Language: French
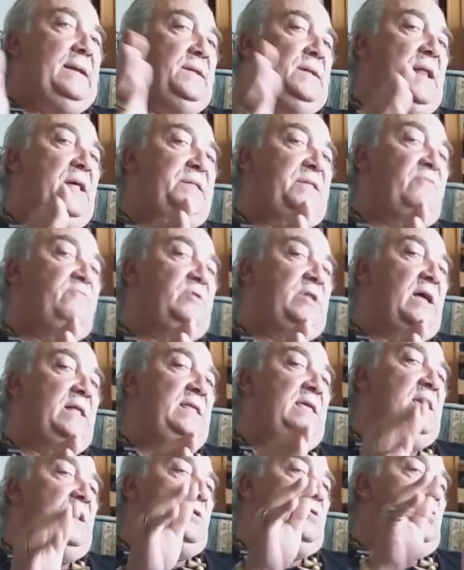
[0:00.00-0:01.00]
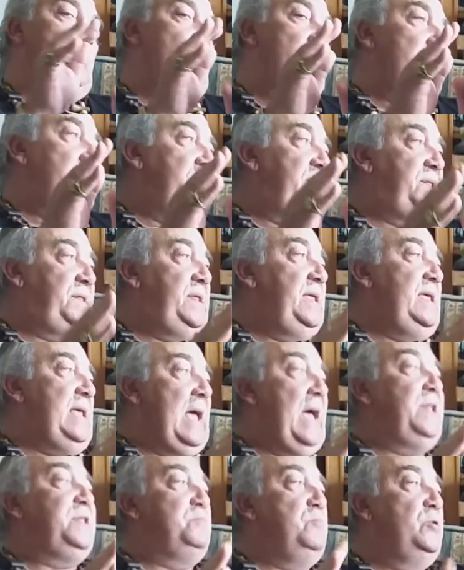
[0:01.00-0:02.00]
Là, ça voudrait dire que si
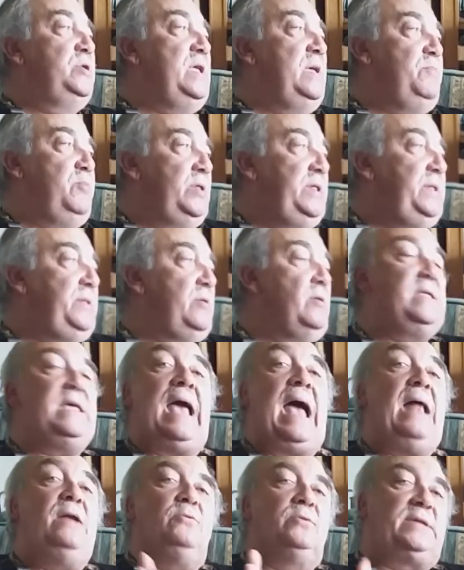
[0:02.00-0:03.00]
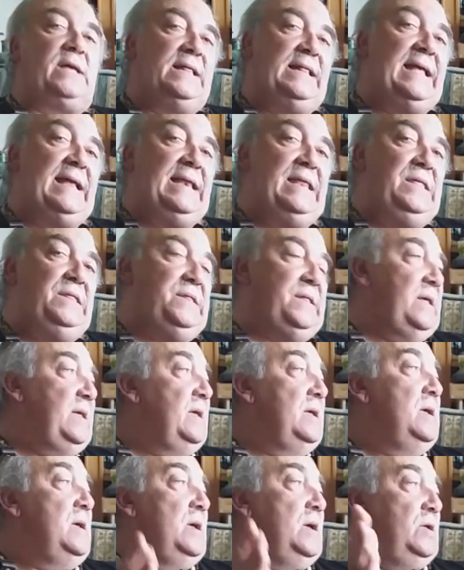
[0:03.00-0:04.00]
Asmodée est positionné à l'entrée de l'église
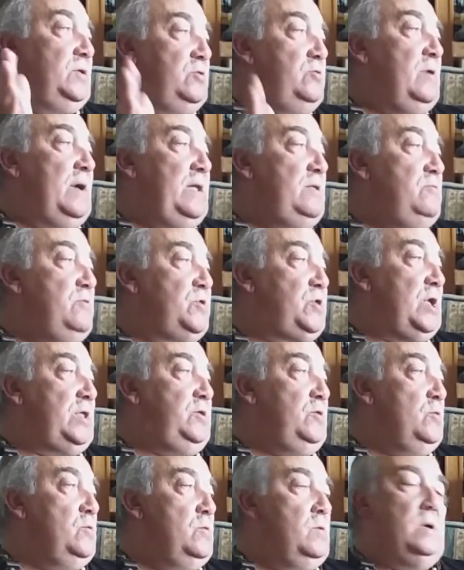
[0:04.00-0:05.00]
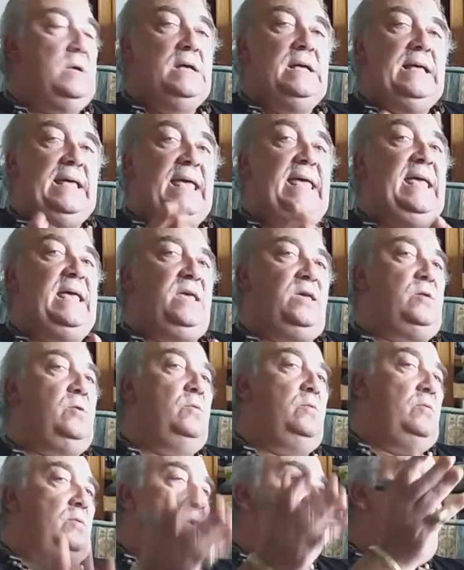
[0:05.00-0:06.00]
de le château et
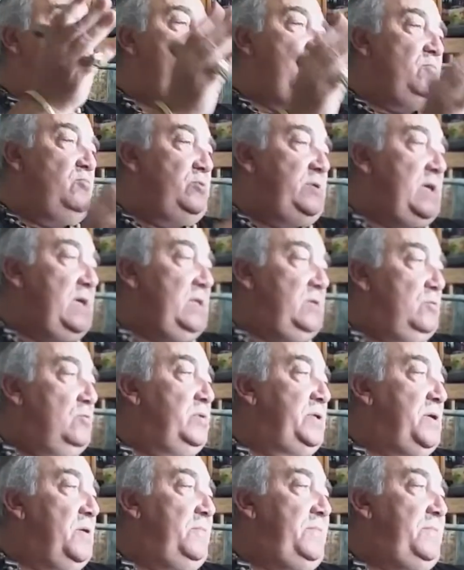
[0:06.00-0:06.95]
que l'abbé Boudet nous en